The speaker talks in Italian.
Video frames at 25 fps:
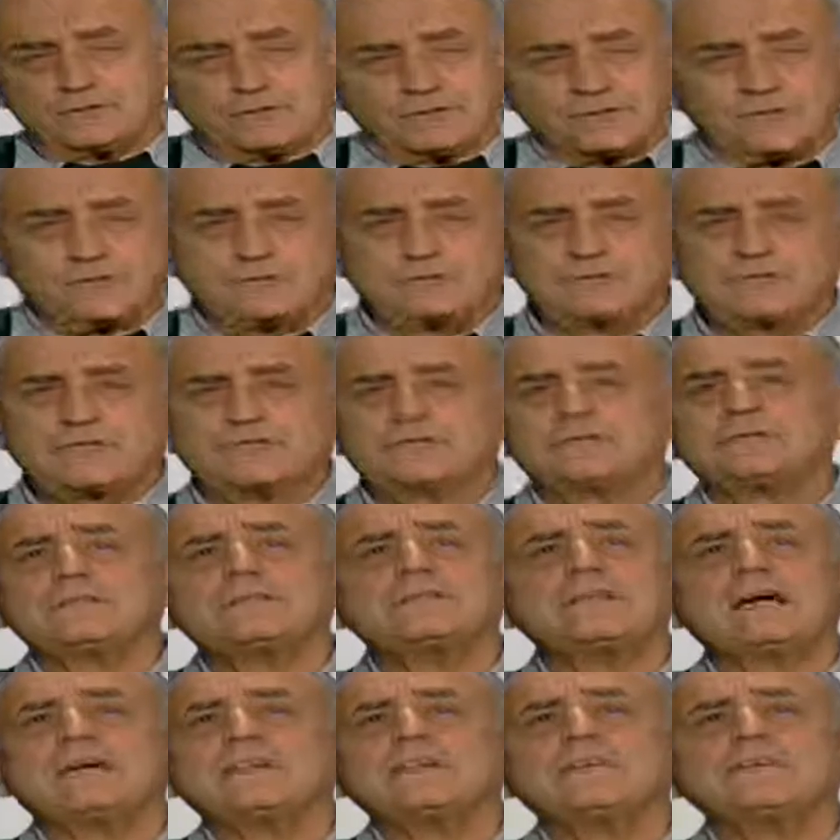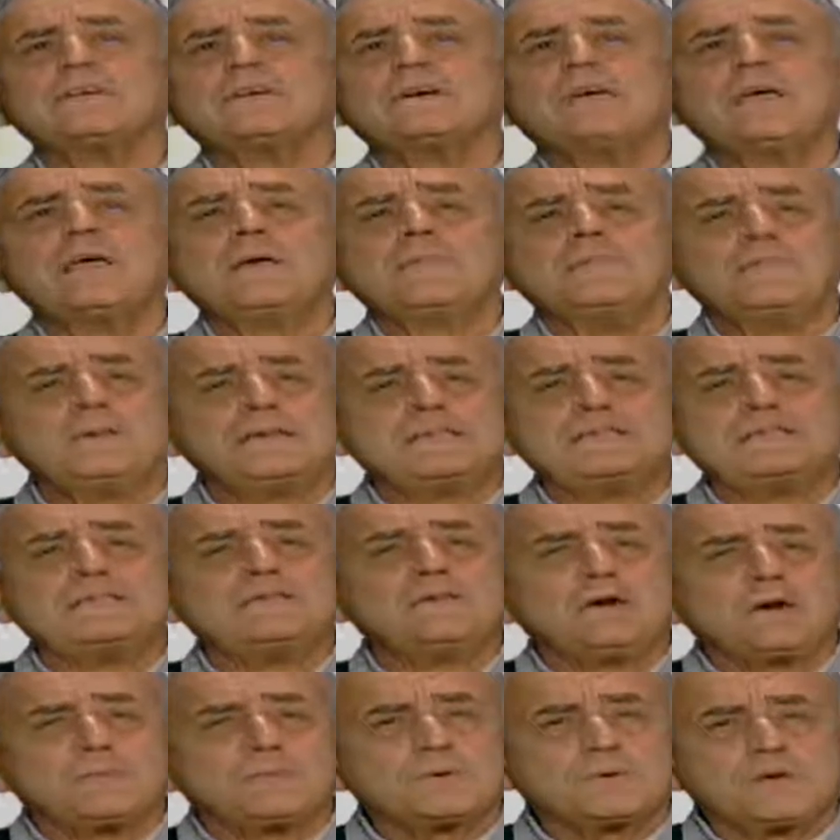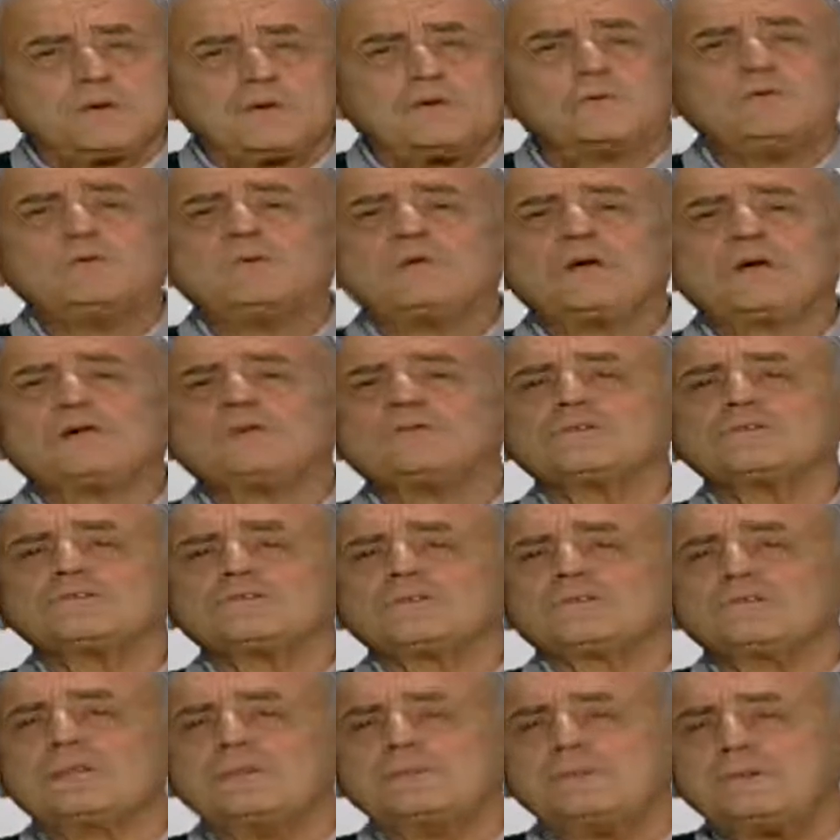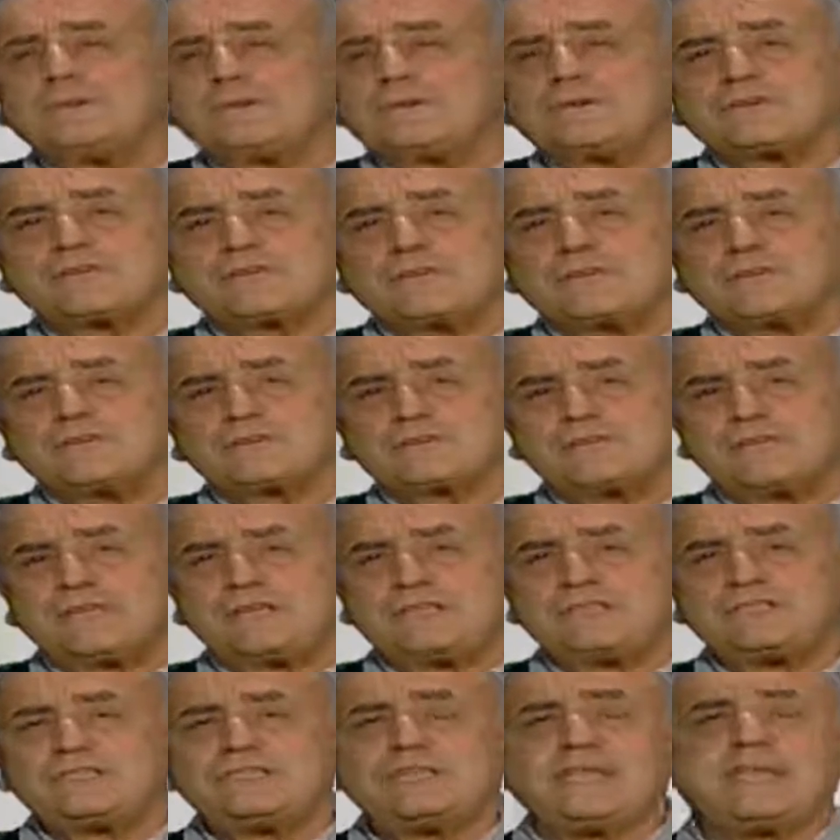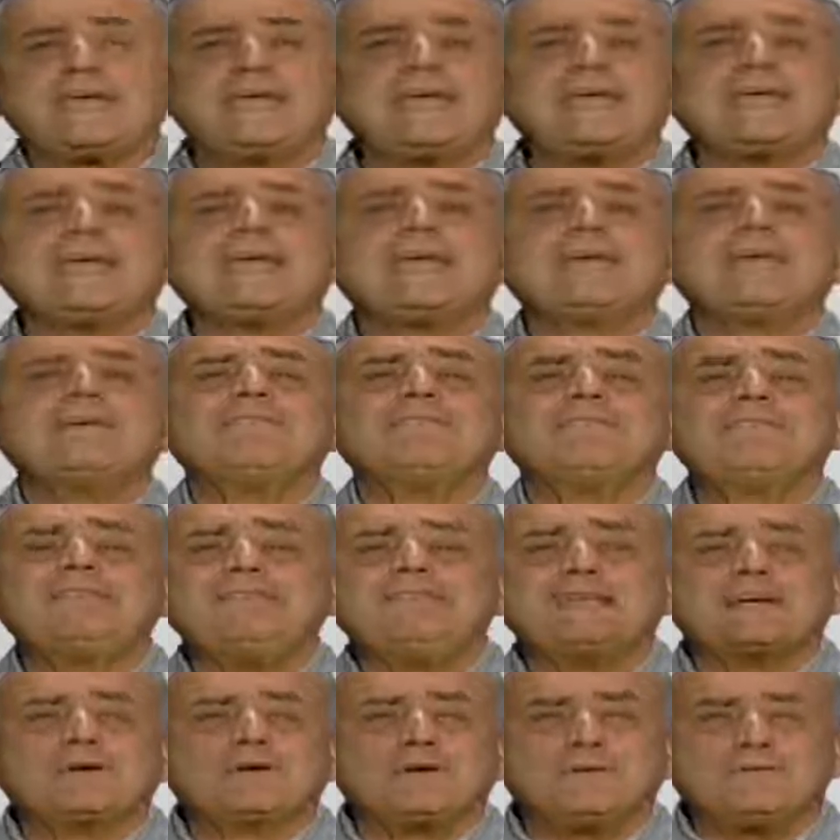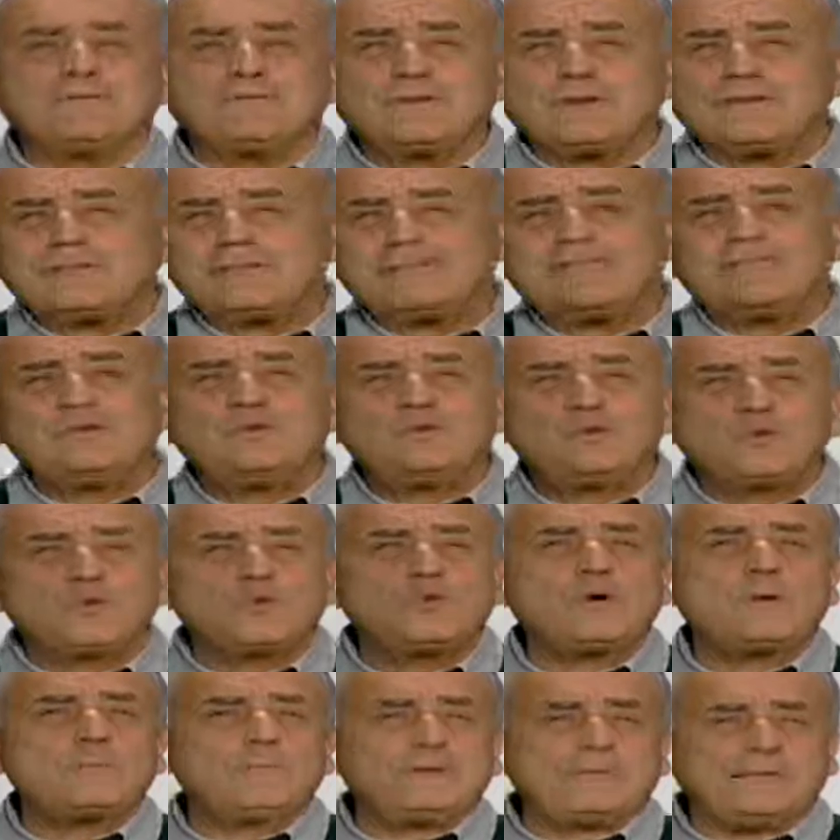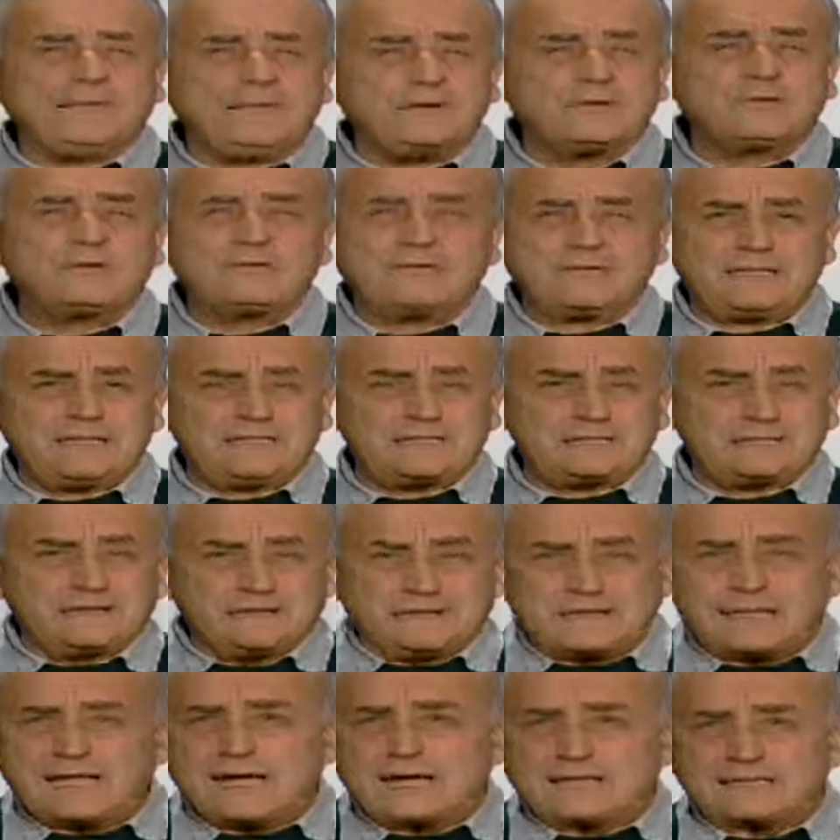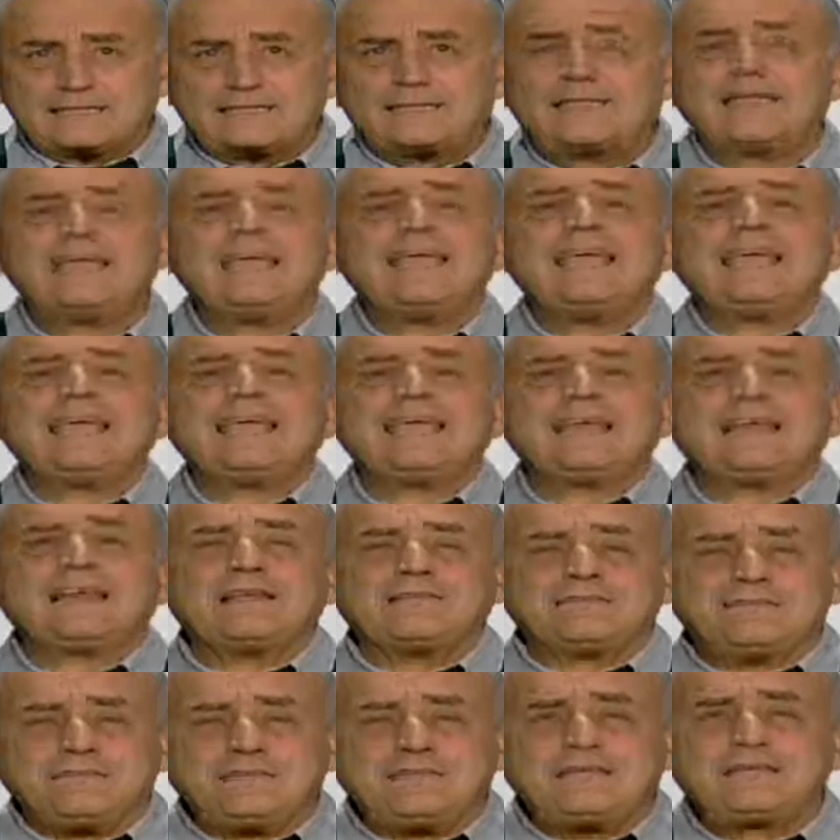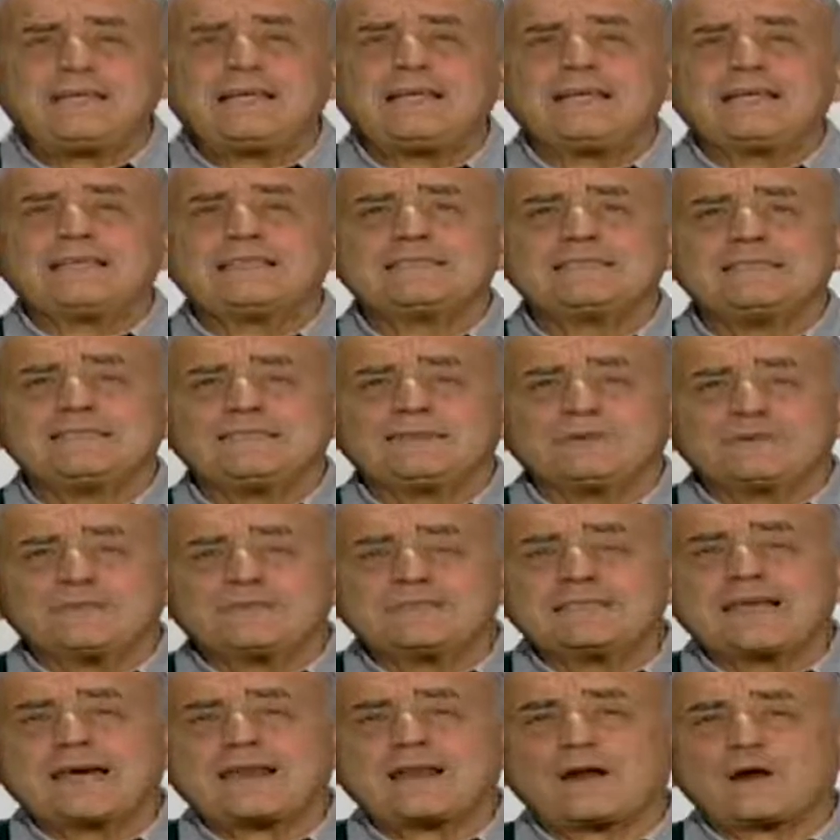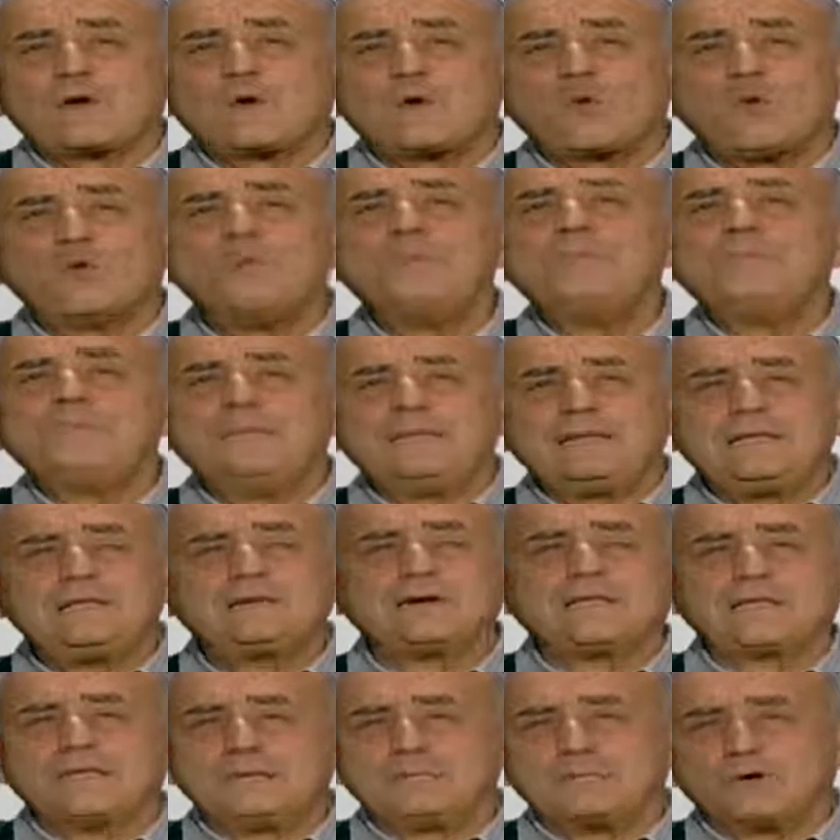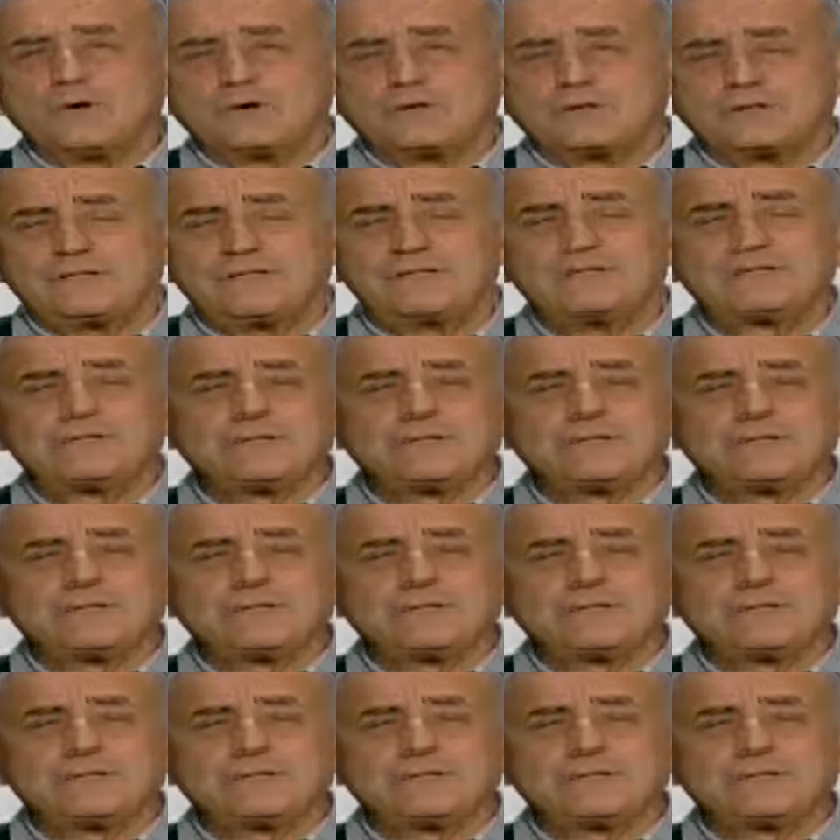concluse soltanto mesi dopo, nel luglio-agosto del 1916 e vide coinvolti 2 milioni di soldati e alla fine si contarono un milione di morti.